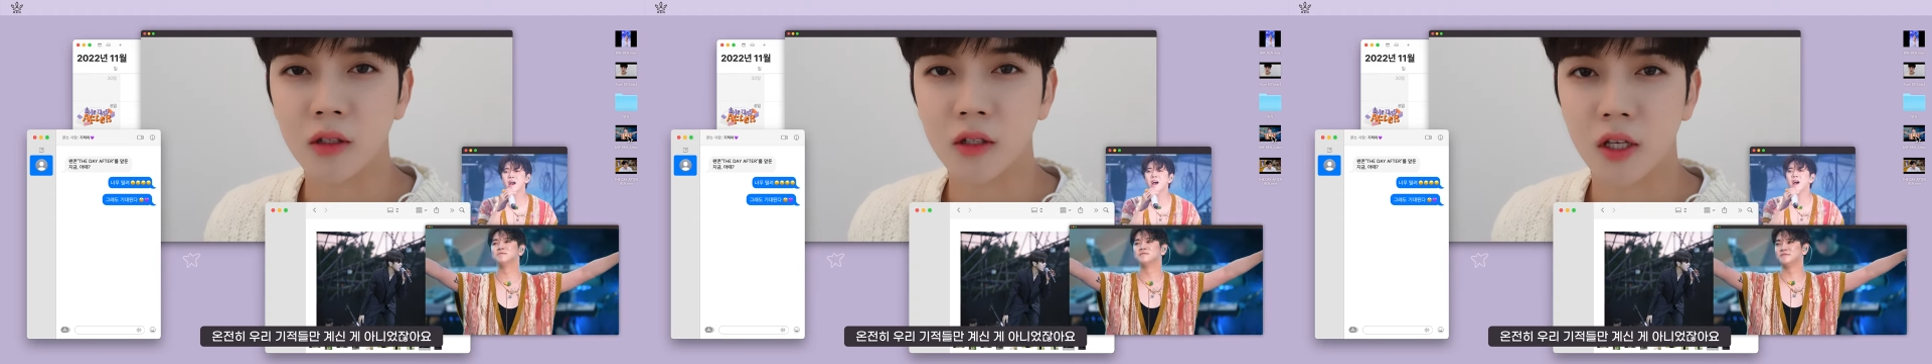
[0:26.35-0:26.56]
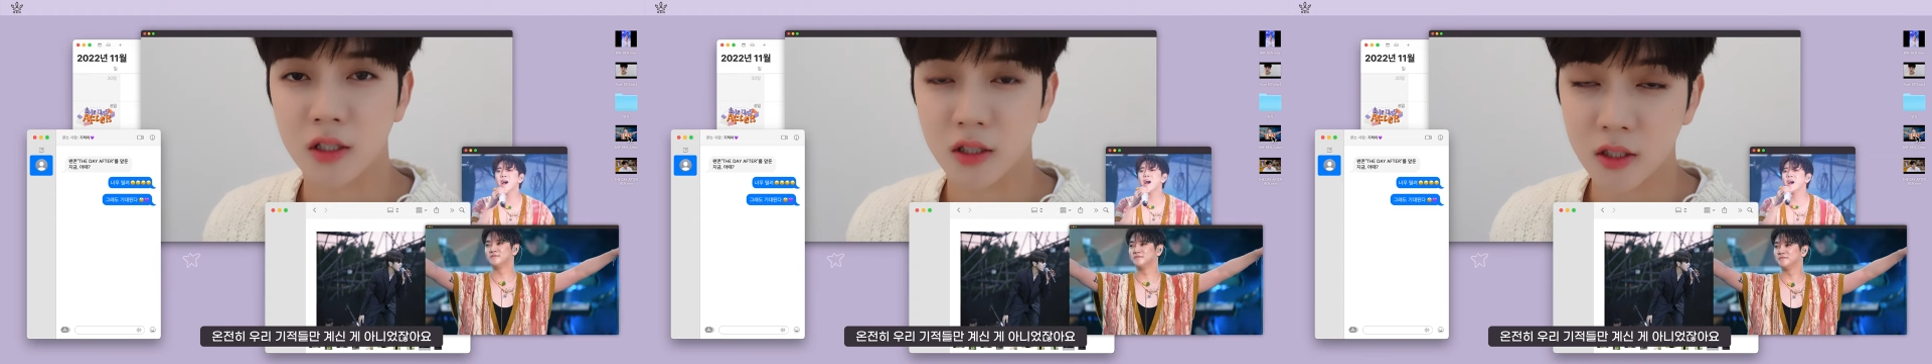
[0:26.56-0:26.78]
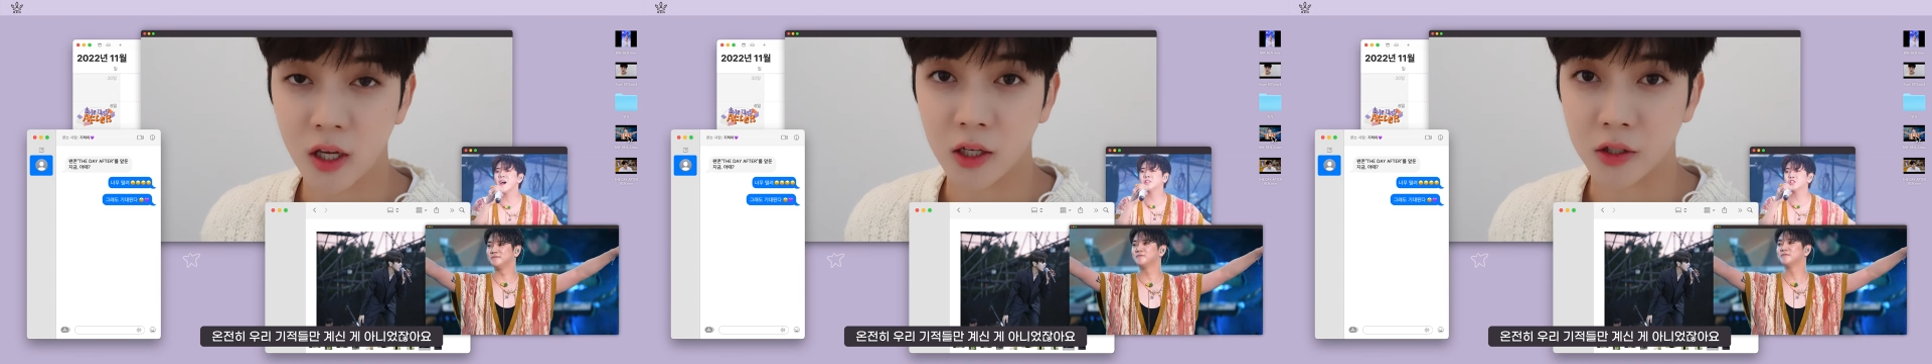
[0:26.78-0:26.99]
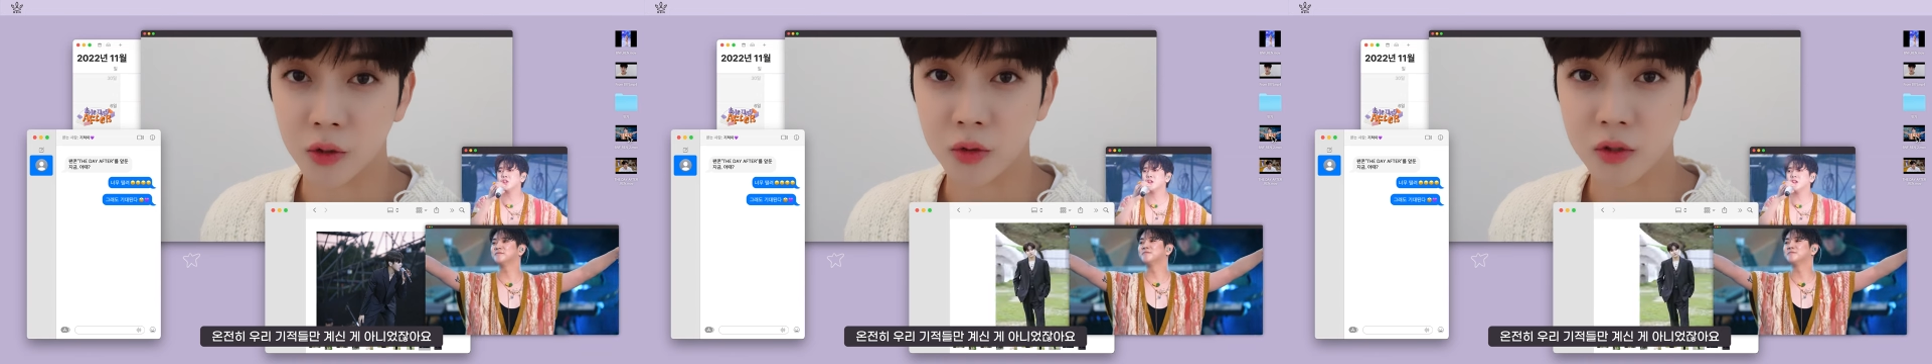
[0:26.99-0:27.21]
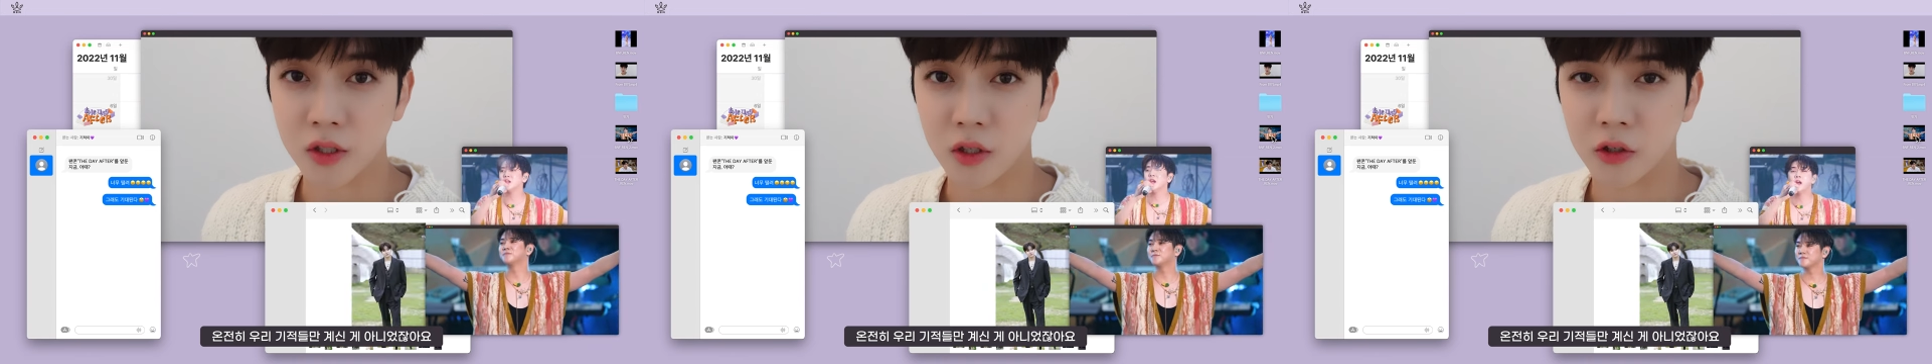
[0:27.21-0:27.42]
계신 게
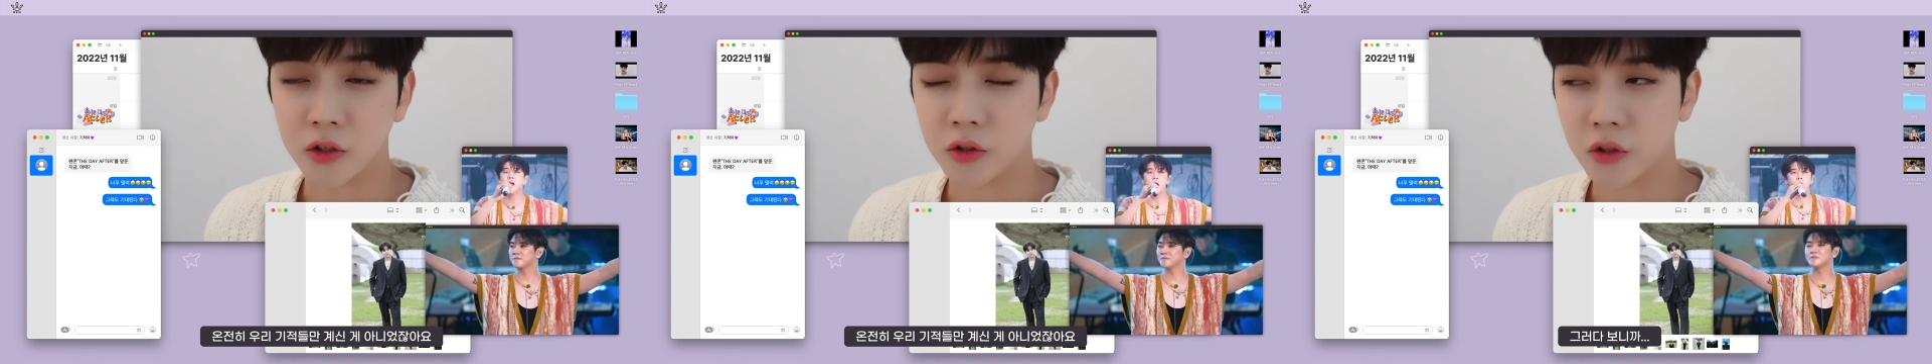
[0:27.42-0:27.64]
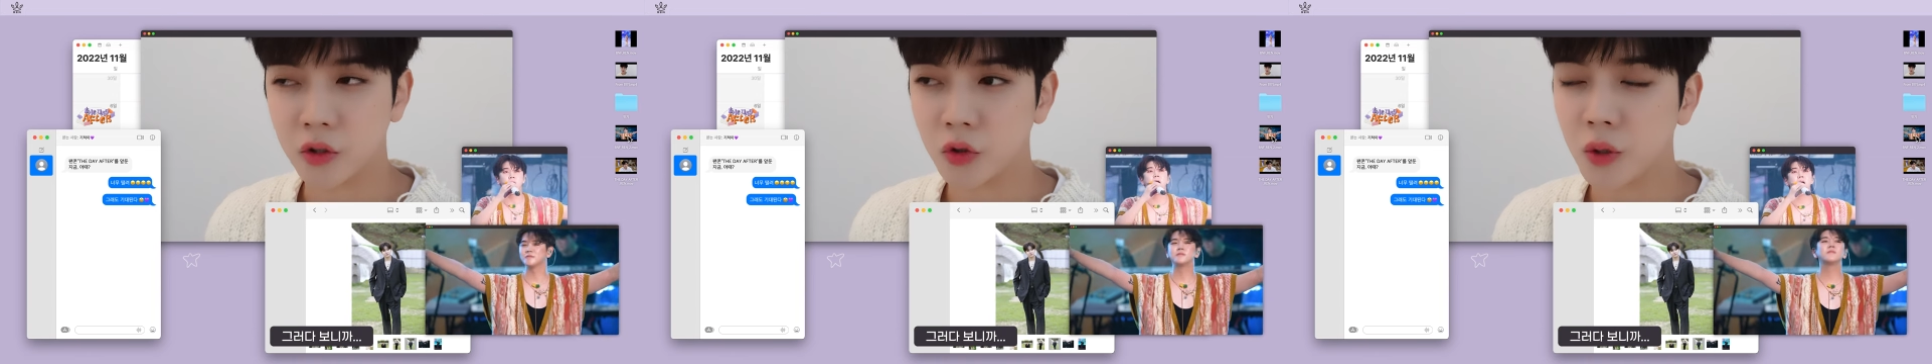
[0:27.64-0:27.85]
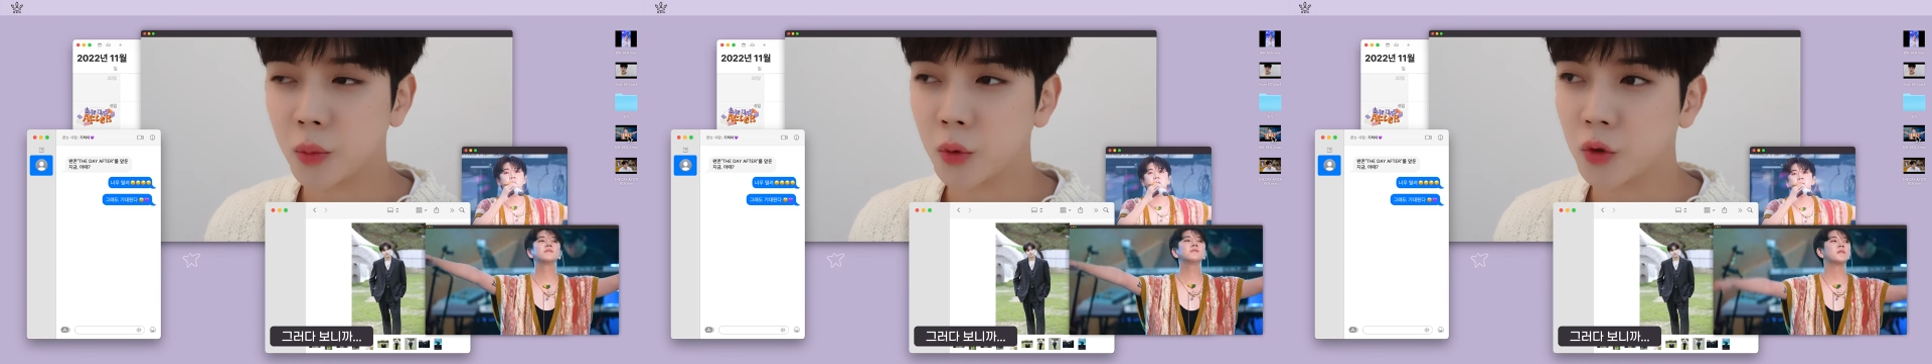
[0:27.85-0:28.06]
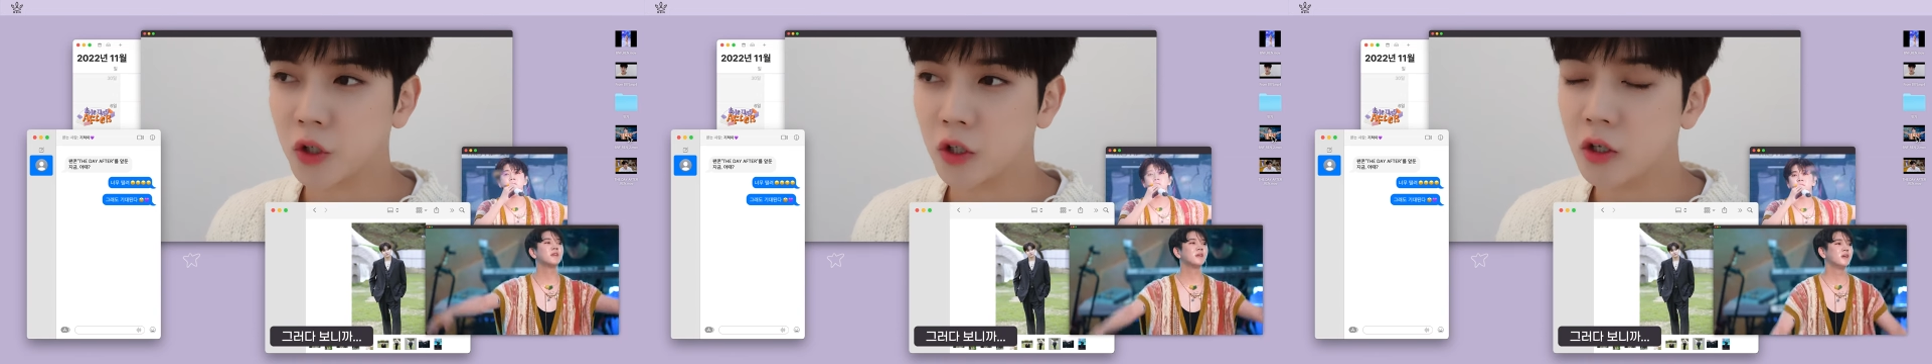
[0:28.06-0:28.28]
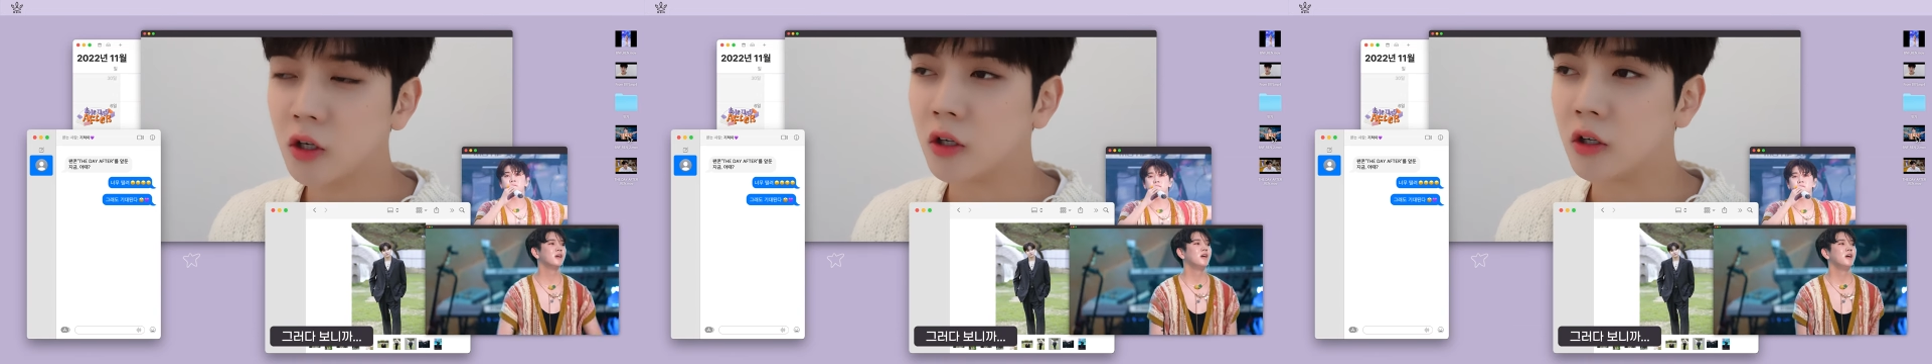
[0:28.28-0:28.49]
아니었잖아요. 그러다
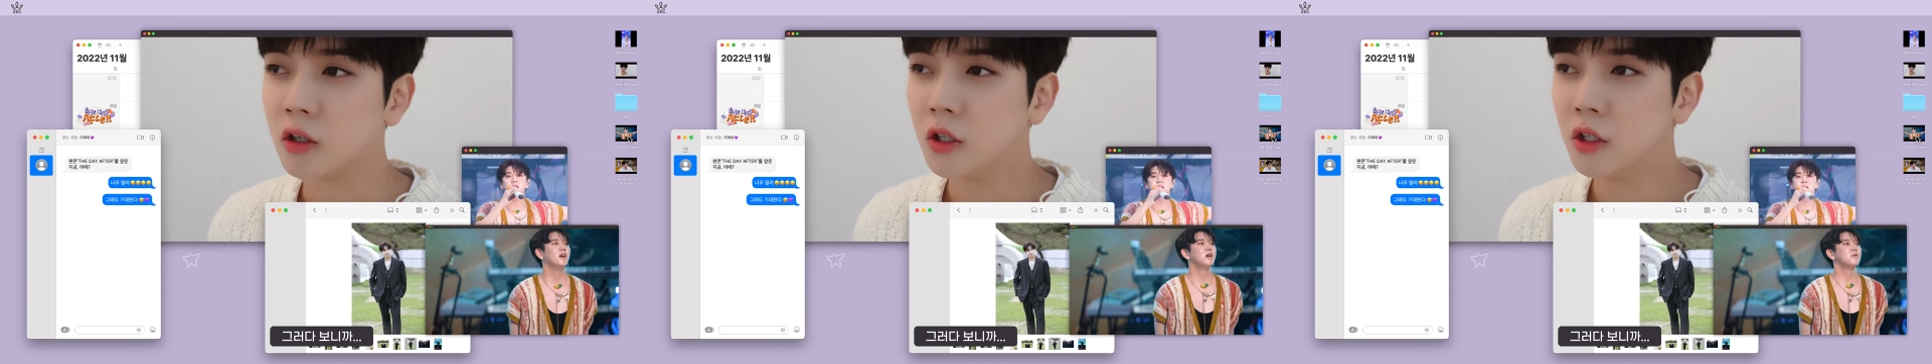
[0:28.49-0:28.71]
보니까